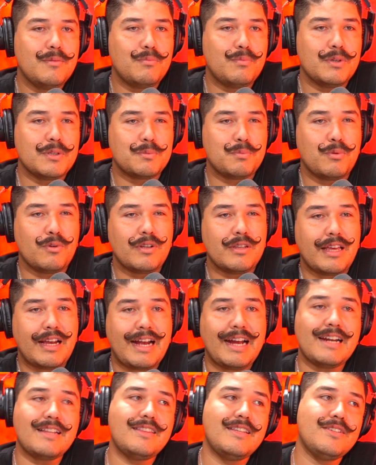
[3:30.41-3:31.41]
pues por
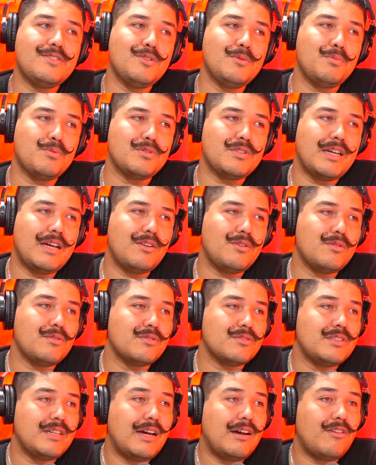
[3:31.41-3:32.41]
dejarte eso, pues ya no,
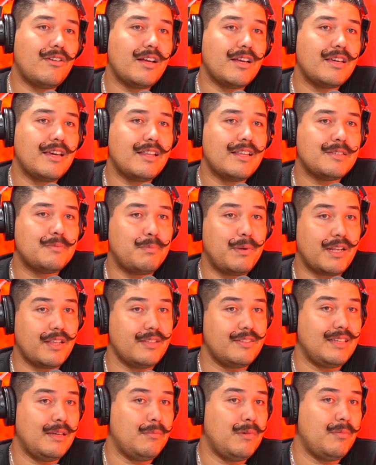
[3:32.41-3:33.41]
ya ahora ya
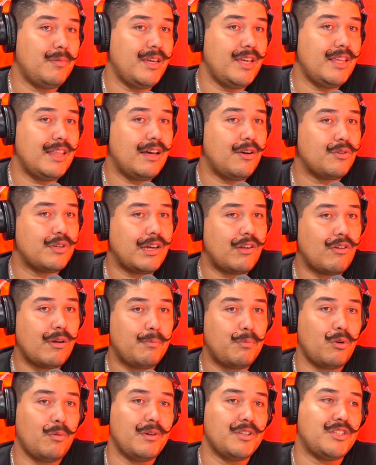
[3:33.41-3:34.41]
desperdicié mi vida o ya no
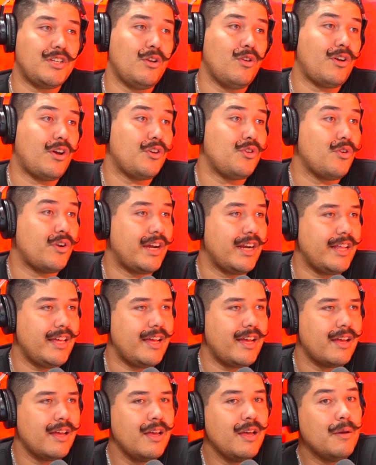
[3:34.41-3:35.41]
aproveché lo que yo
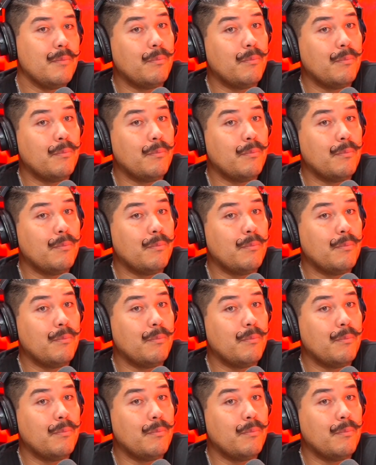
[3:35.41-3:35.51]
quería